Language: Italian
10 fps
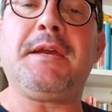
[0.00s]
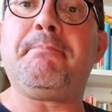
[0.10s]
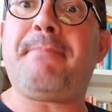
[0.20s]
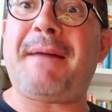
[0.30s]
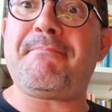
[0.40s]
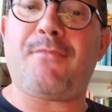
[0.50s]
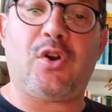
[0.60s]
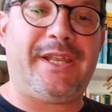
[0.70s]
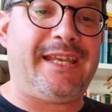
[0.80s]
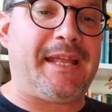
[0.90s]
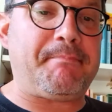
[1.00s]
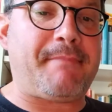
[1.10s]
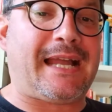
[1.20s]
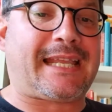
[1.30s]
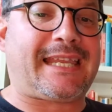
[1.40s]
bamboline,
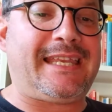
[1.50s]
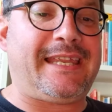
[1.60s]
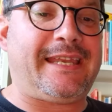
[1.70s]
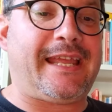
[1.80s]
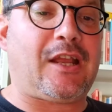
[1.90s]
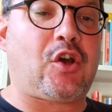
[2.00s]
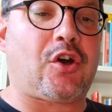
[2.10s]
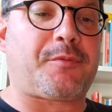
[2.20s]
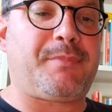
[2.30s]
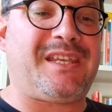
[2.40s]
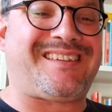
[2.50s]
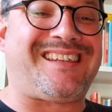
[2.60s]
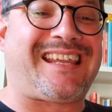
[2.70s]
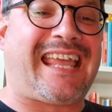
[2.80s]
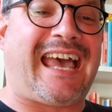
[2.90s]
macchinine,
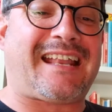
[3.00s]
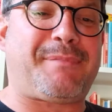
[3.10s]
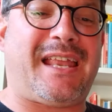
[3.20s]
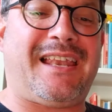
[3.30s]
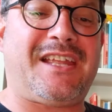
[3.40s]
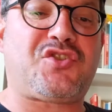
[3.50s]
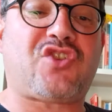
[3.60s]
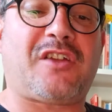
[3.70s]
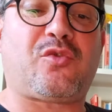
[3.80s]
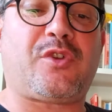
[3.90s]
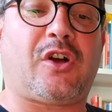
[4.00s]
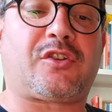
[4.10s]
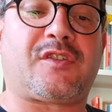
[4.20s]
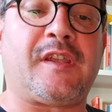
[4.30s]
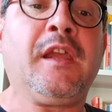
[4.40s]
gormiti, caramelle,
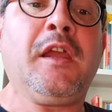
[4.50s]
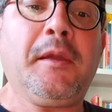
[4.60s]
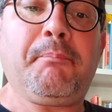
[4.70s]
gianduiotti,